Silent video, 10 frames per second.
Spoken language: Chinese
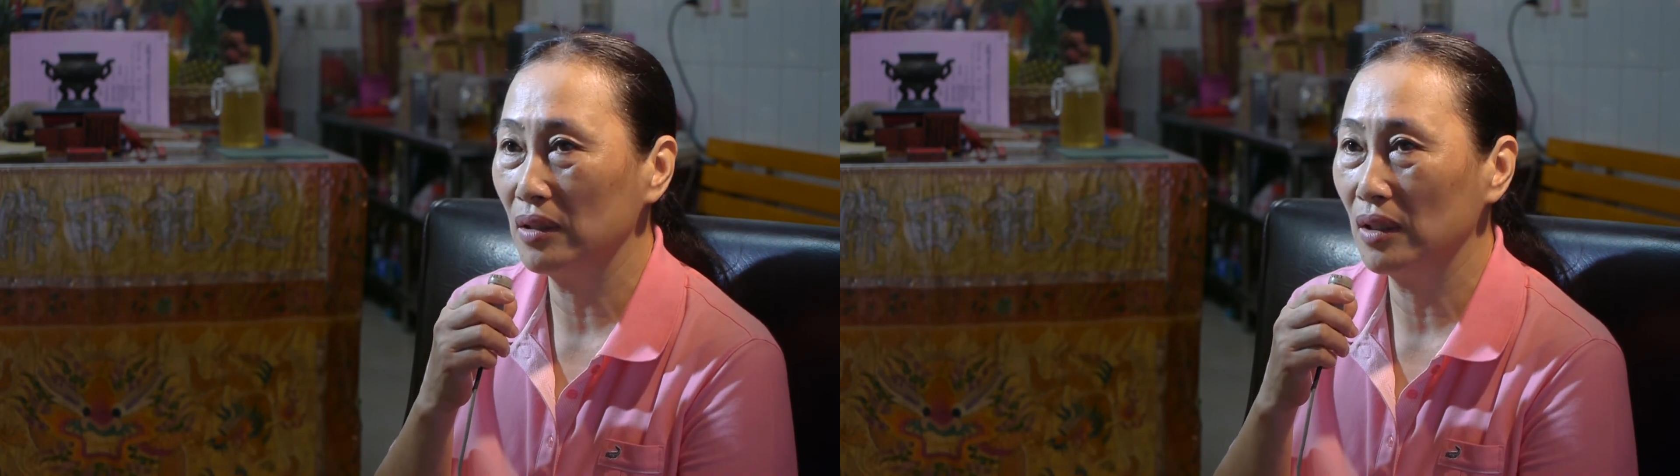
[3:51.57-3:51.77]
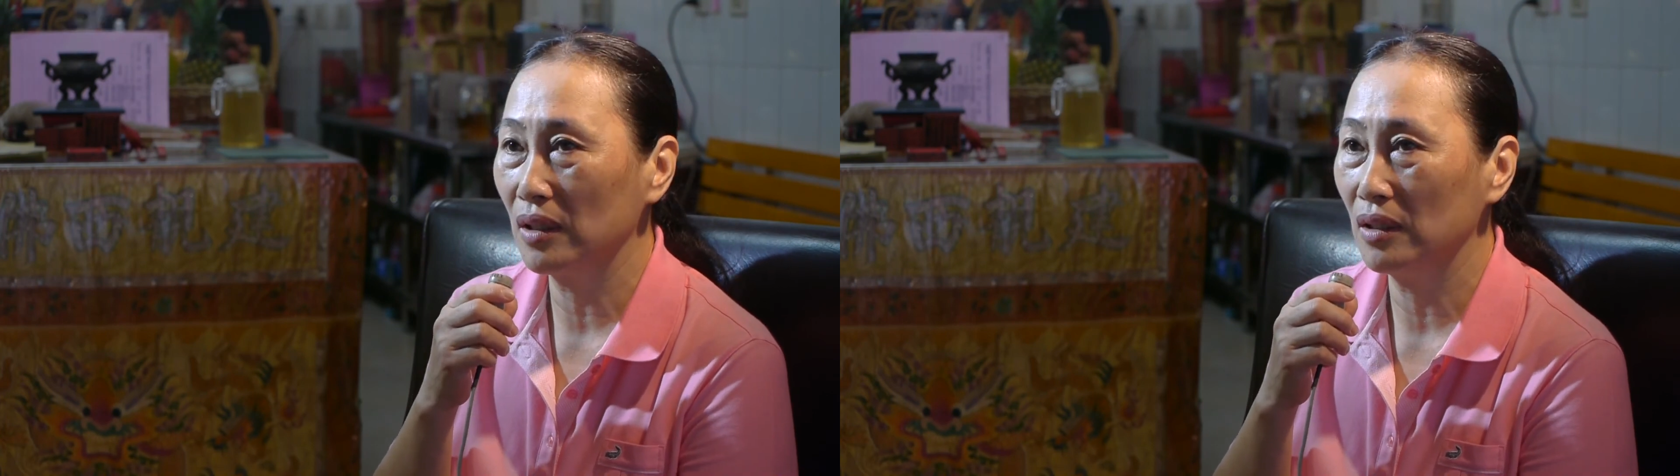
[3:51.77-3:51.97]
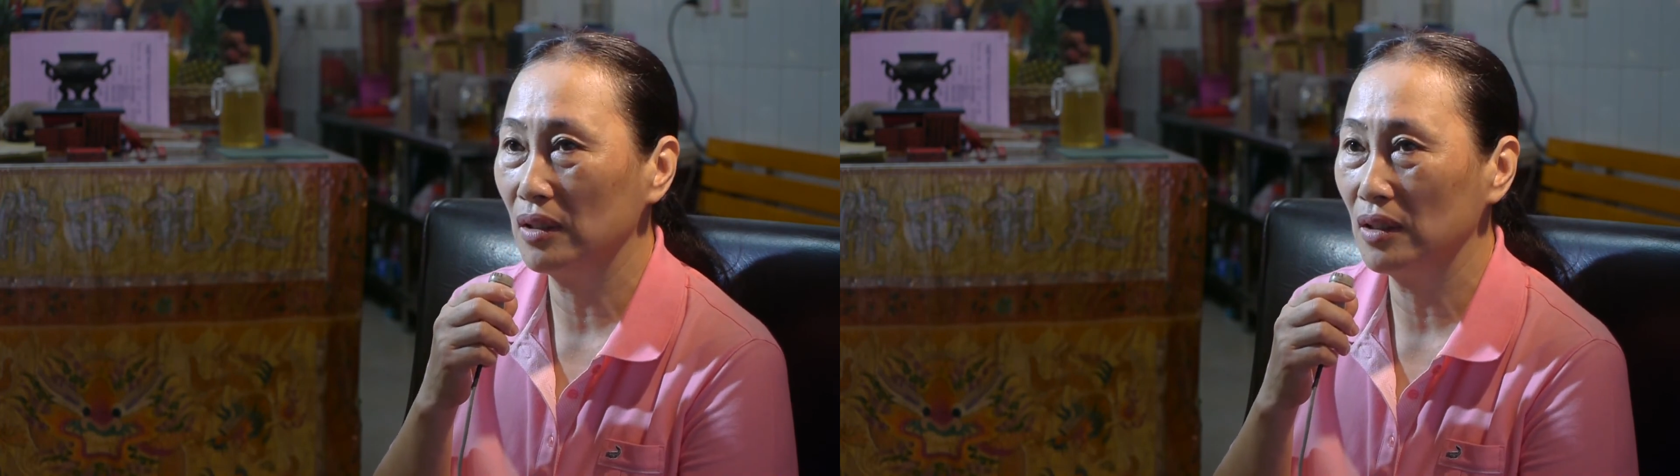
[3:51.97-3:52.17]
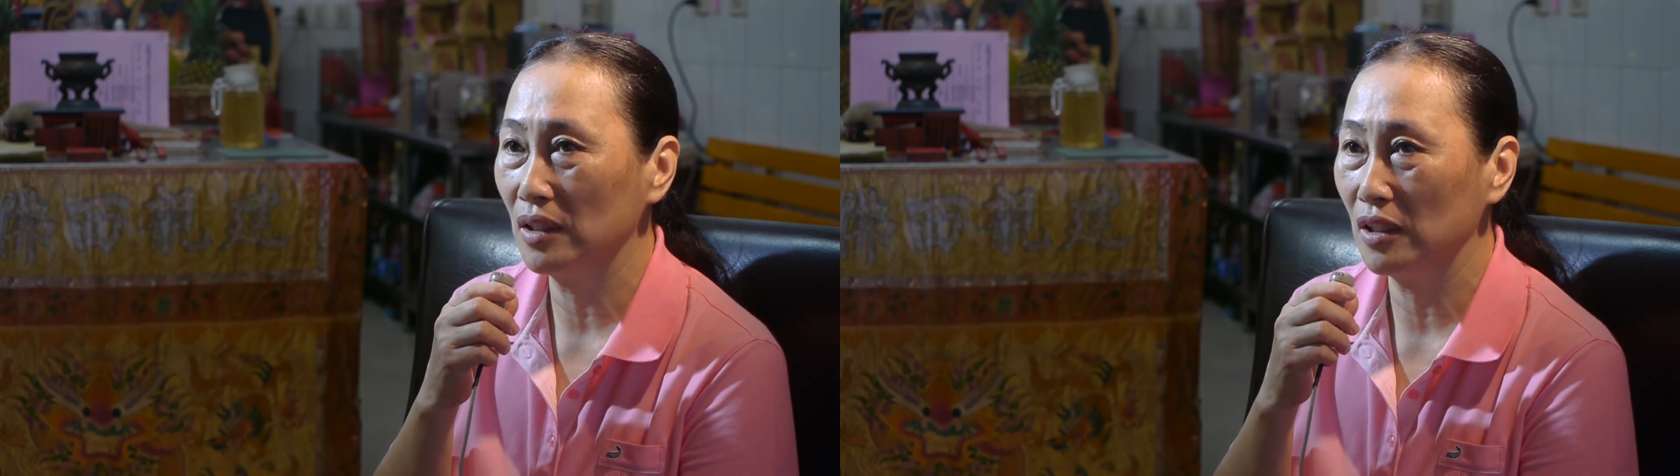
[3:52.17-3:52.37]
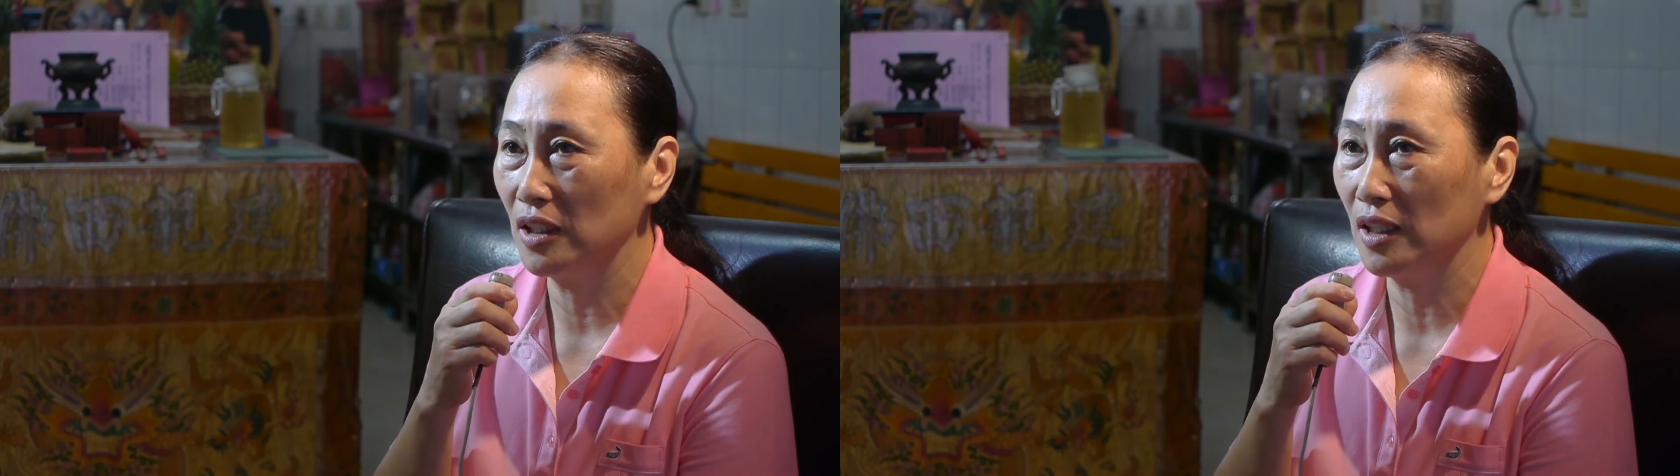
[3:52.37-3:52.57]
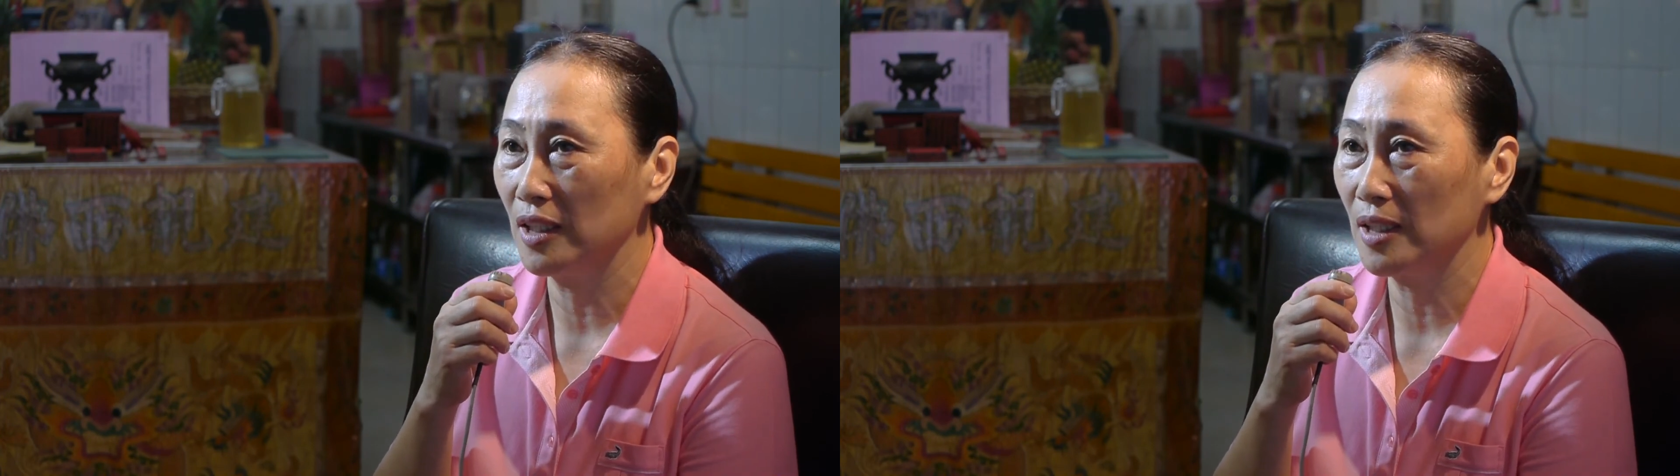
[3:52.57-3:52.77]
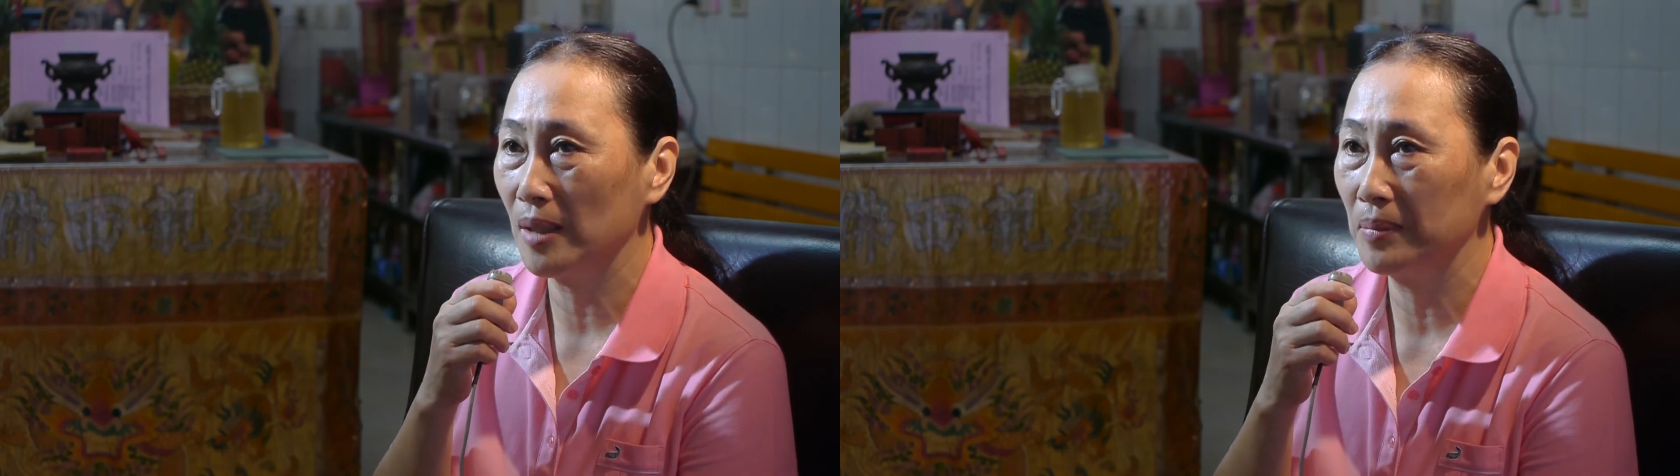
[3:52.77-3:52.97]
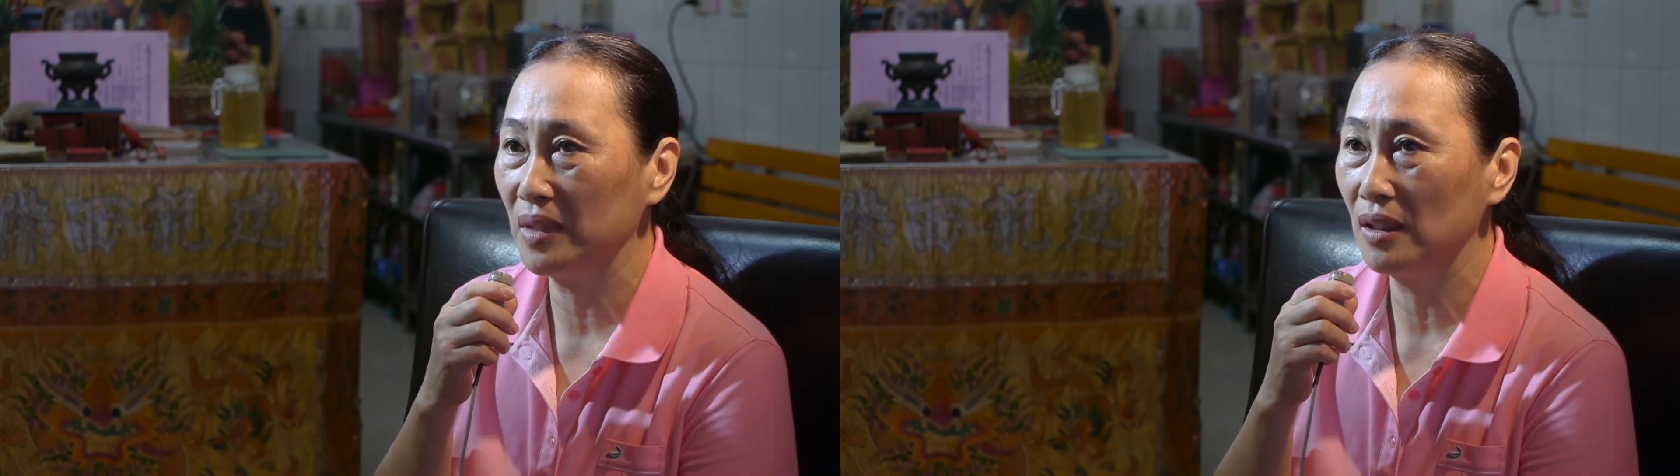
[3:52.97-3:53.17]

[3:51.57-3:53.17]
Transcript: 欲阁做一个三